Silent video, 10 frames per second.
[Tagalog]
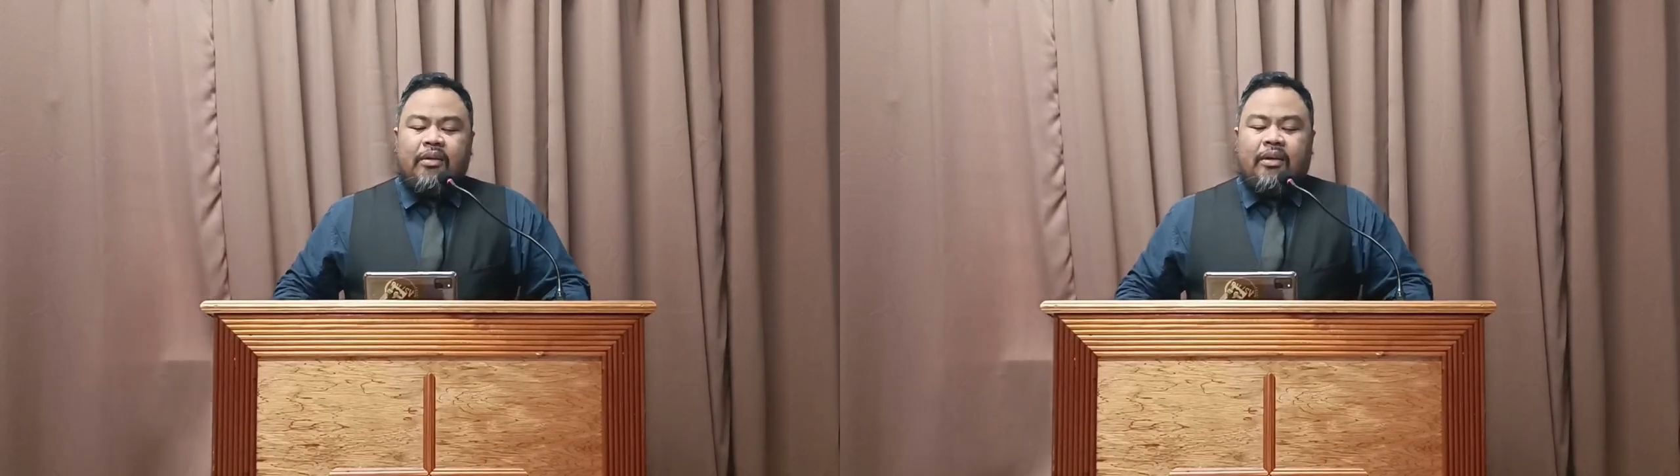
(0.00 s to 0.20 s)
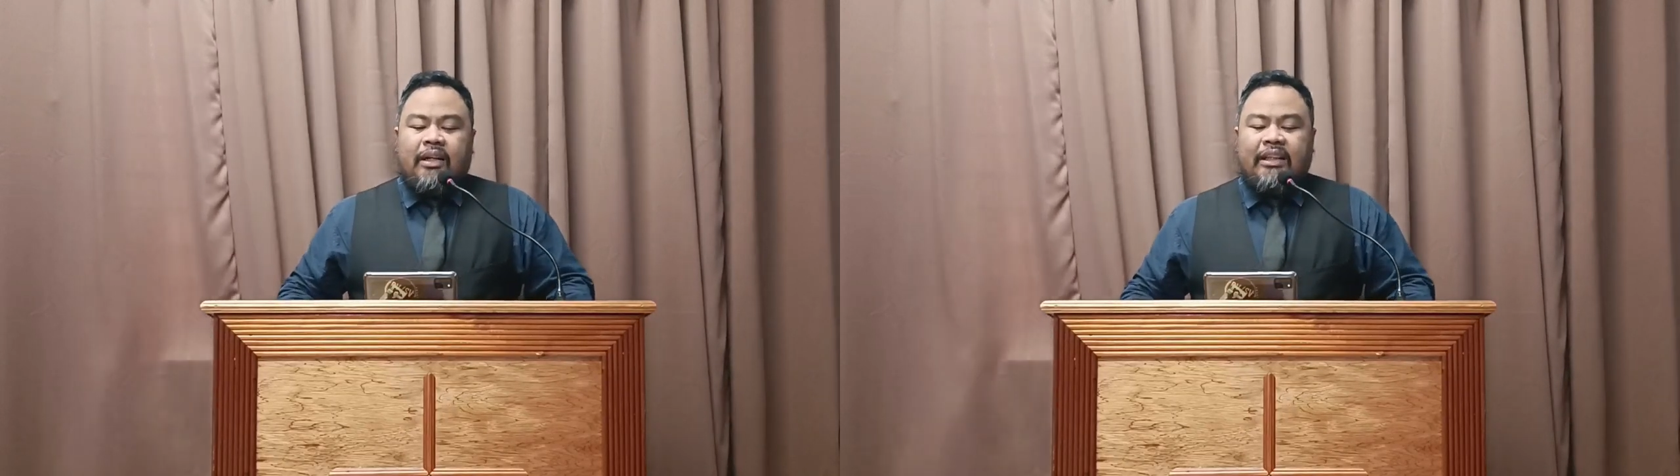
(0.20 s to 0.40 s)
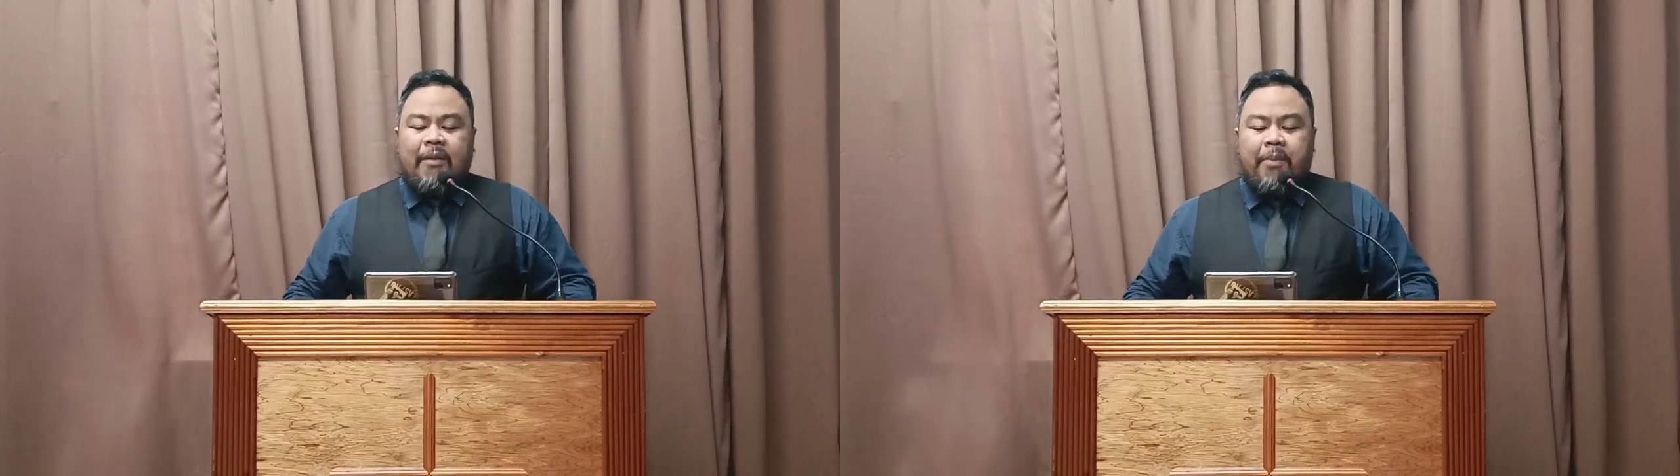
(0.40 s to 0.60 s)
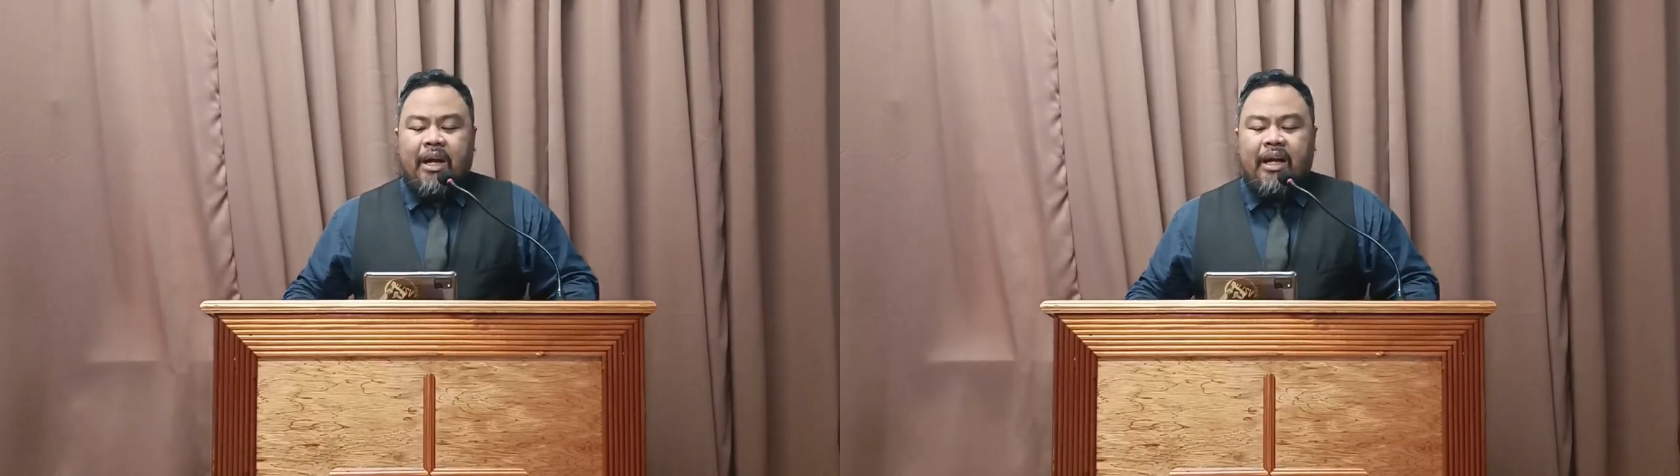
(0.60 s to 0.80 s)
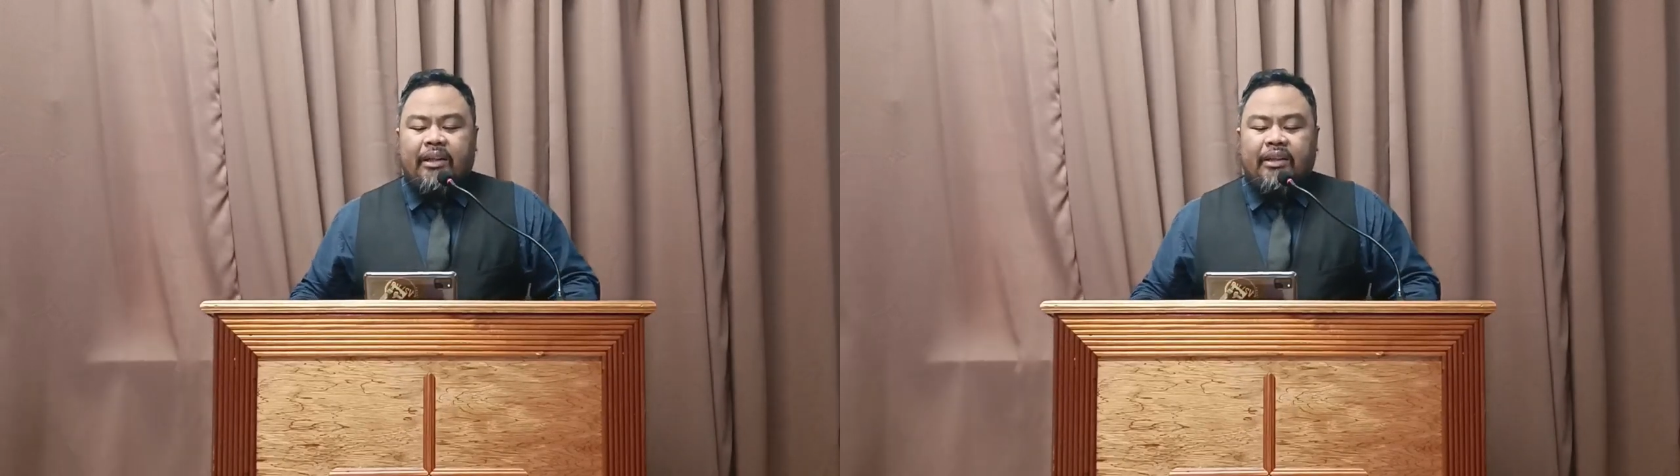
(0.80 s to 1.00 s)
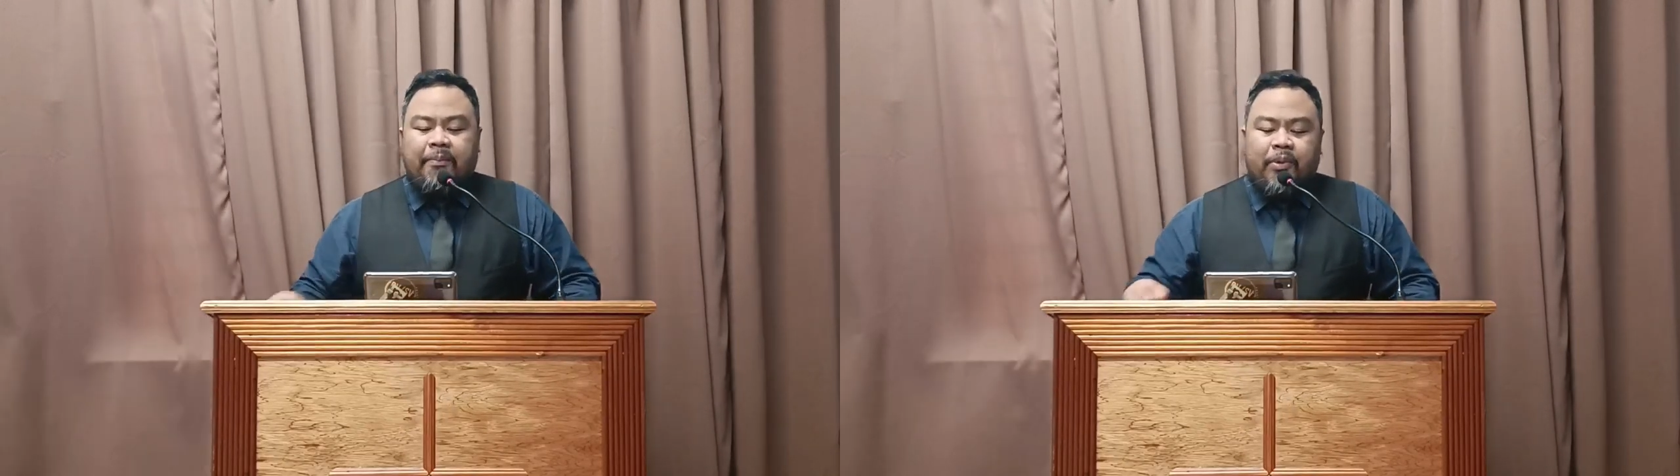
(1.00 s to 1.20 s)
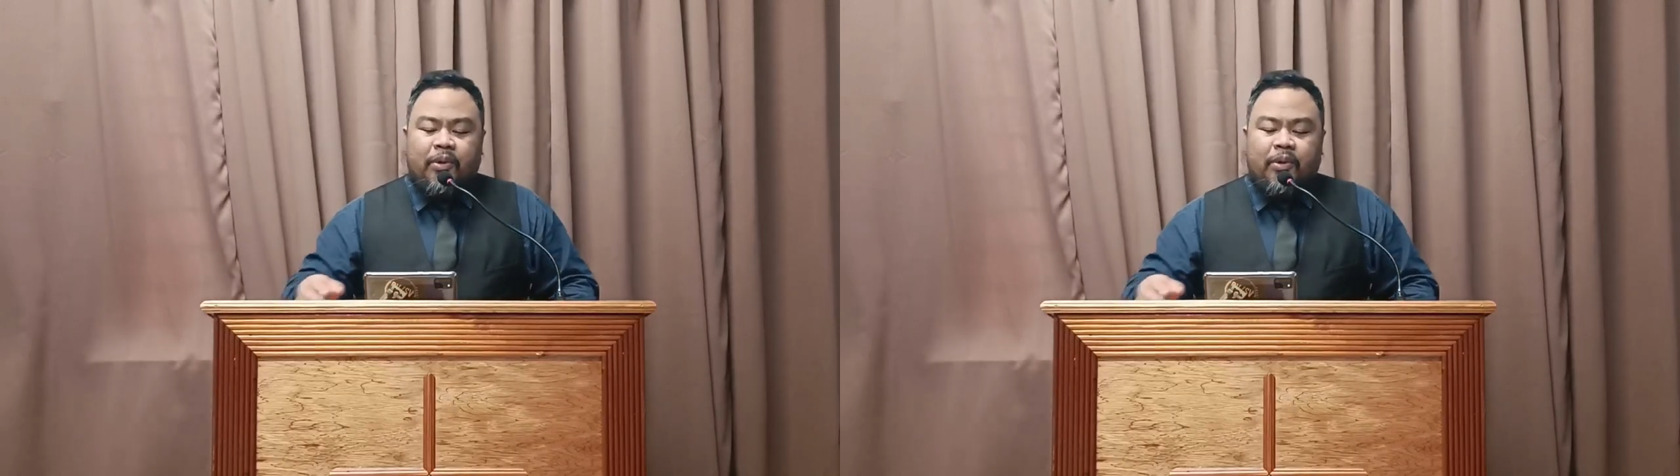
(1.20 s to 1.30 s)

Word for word: At napakaganda po